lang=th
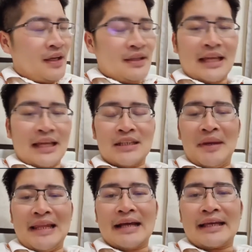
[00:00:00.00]
ถ้าจะไป
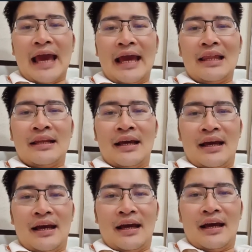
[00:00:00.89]
รังแก
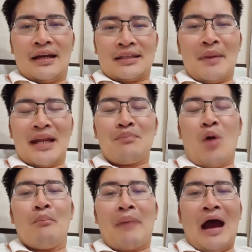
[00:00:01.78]
ธรรมนัสพรห
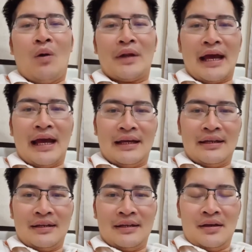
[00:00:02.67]
มเผ่านะฮะ
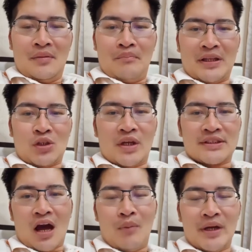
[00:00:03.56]
ไปตรวจส
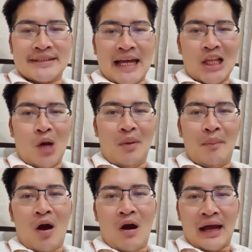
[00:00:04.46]
อบบริษัทรปภ.
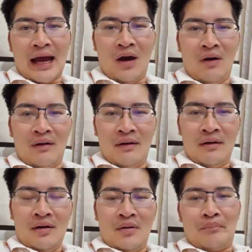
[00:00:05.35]
เขา
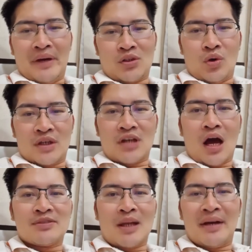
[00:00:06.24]
ไปตรวจสอบ
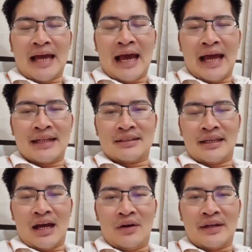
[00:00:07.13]
สัมปทาน
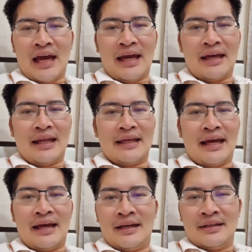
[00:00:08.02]
ที่เขาได้อะไรนะ
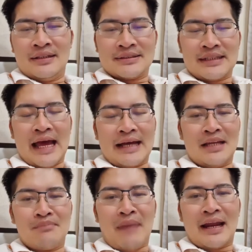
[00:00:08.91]
สลากกิ
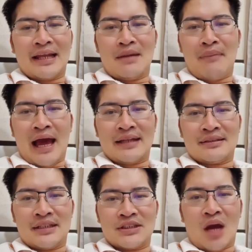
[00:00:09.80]
นแบ่งรัฐบาล
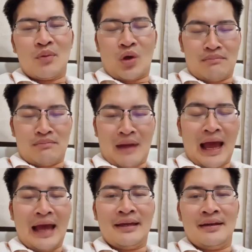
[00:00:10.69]
ที่ชอบด้วยกฎหมาย